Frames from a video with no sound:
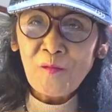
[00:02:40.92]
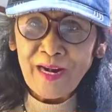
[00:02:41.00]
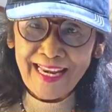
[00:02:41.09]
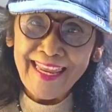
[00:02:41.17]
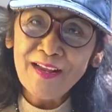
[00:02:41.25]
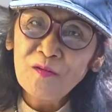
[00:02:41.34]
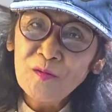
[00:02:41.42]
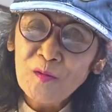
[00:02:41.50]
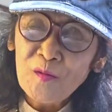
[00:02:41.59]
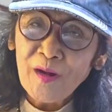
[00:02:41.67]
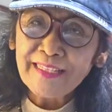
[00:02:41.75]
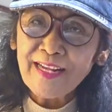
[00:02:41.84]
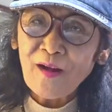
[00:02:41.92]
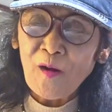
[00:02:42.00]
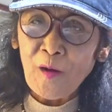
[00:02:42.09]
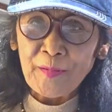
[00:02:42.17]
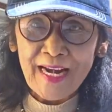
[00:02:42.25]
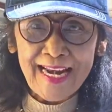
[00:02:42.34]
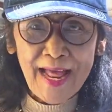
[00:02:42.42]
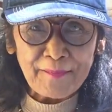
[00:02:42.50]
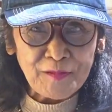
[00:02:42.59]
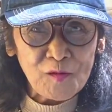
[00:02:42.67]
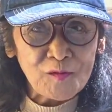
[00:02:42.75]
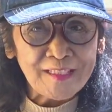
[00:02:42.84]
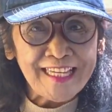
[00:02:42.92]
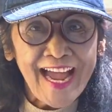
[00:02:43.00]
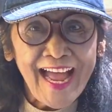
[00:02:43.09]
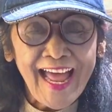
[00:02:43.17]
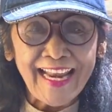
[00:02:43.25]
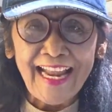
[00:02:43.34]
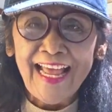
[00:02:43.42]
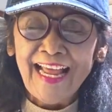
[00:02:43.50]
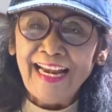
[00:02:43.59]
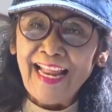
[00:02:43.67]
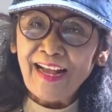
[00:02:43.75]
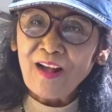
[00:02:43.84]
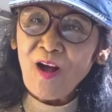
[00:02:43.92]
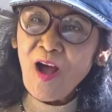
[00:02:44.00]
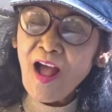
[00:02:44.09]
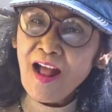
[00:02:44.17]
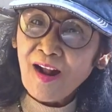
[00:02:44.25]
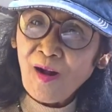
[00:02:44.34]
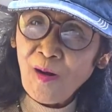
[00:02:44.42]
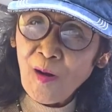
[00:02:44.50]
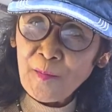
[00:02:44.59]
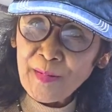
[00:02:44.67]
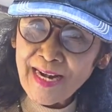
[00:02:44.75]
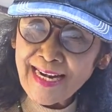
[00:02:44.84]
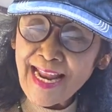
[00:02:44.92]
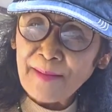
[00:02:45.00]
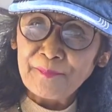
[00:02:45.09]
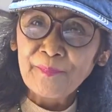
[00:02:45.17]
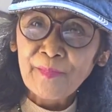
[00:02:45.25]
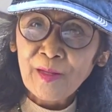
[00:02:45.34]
วันนี้คุณครูก็จะขอประดับธงชาติ แล้วก็ขอประดับ